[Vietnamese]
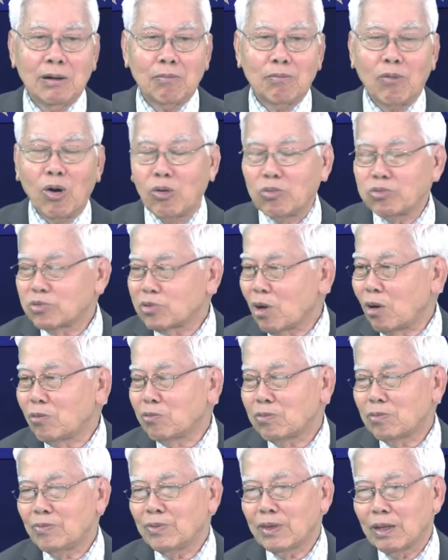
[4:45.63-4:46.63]
bốn
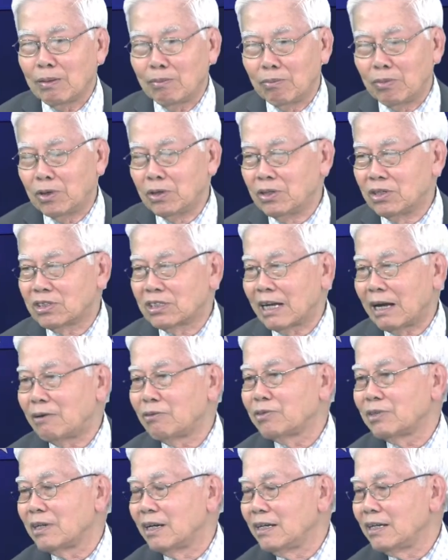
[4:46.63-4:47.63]
tốt 16
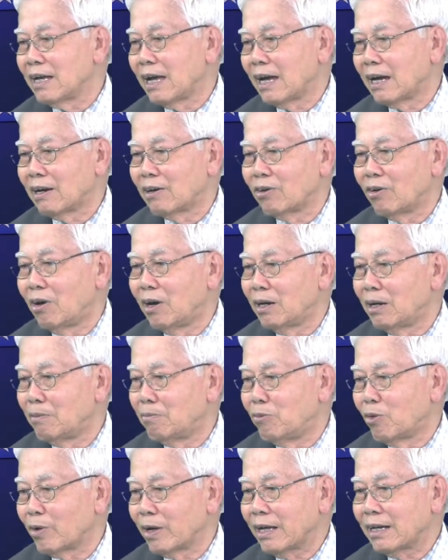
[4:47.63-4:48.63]
chữ vàng đó là
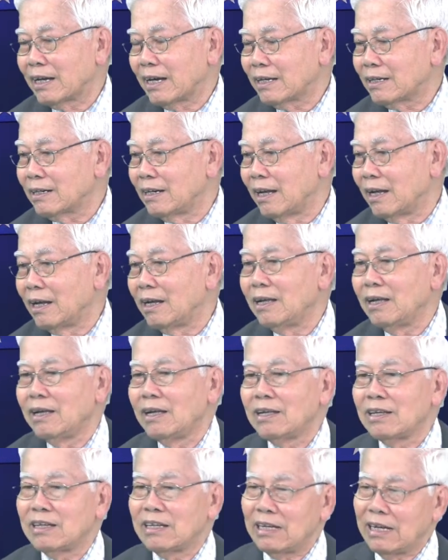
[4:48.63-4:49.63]
một cái cách để
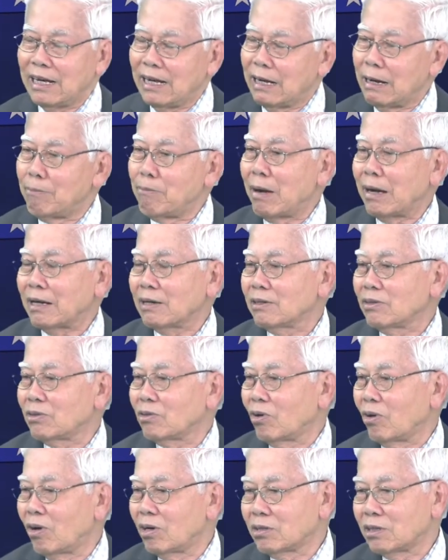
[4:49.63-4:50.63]
che mắt
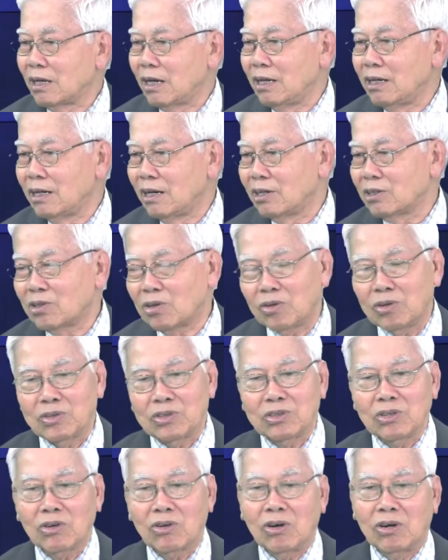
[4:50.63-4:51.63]
cho thế giới thôi
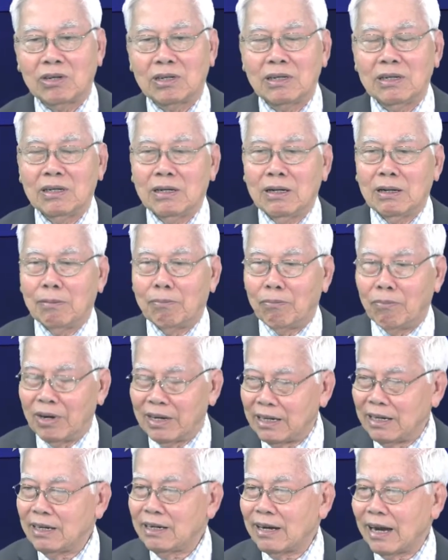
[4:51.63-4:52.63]
cho còn
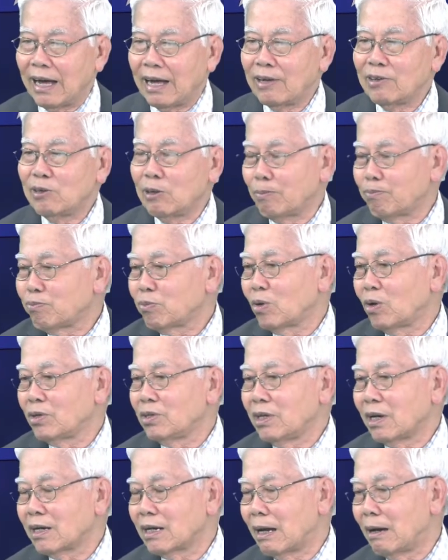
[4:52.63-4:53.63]
Mỹ đã giúp cho
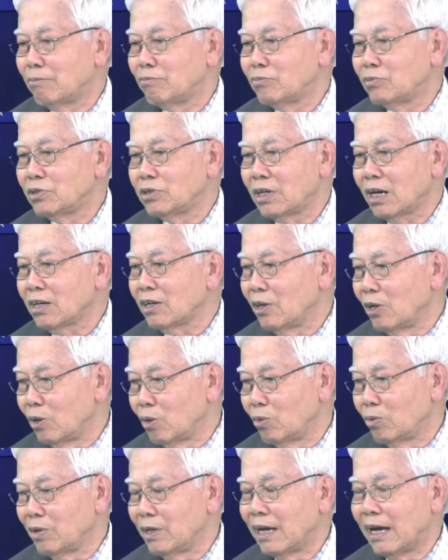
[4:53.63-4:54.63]
Việt Nam rất
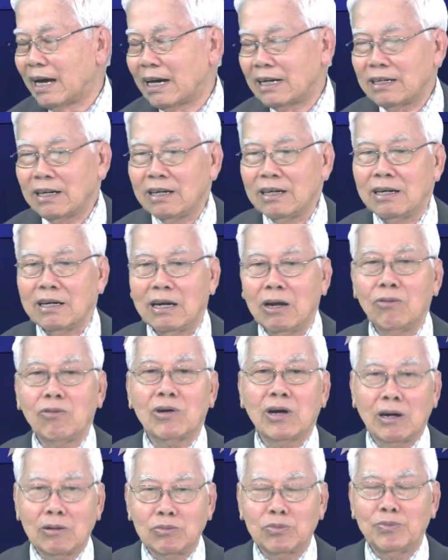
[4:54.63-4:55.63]
nhiều về an ninh nếu
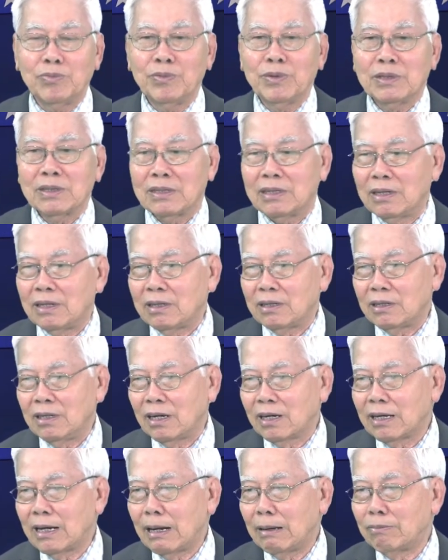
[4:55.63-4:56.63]
không thì
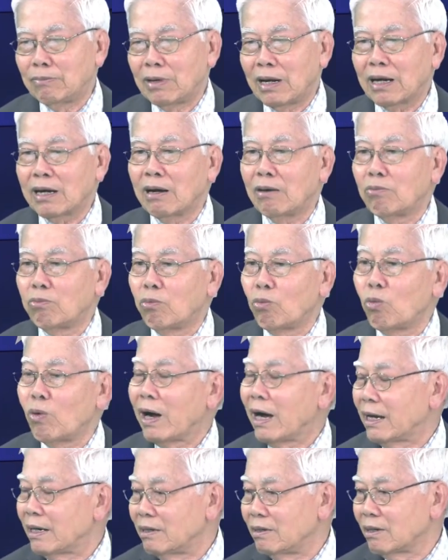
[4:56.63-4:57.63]
Việt Nam đã không
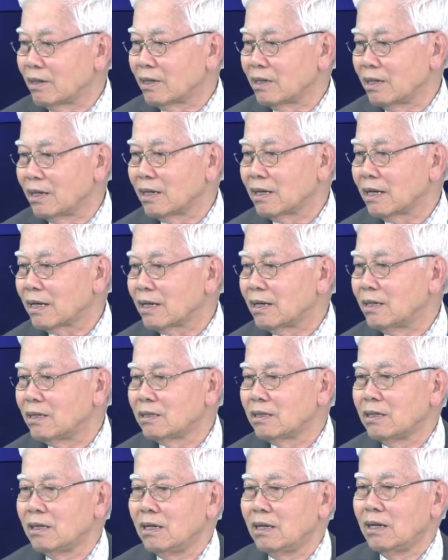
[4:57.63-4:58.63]
qua được những cái cơn
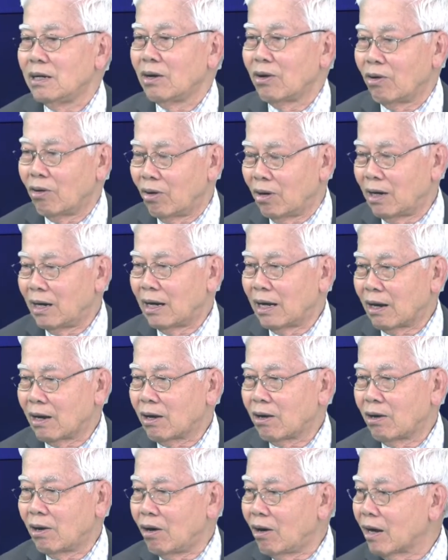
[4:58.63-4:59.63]
gọi là
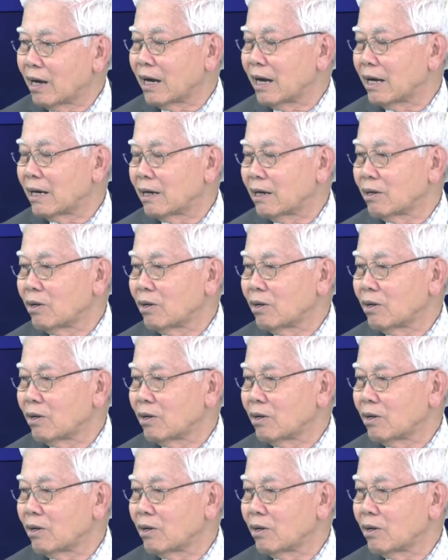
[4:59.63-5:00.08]
khó khăn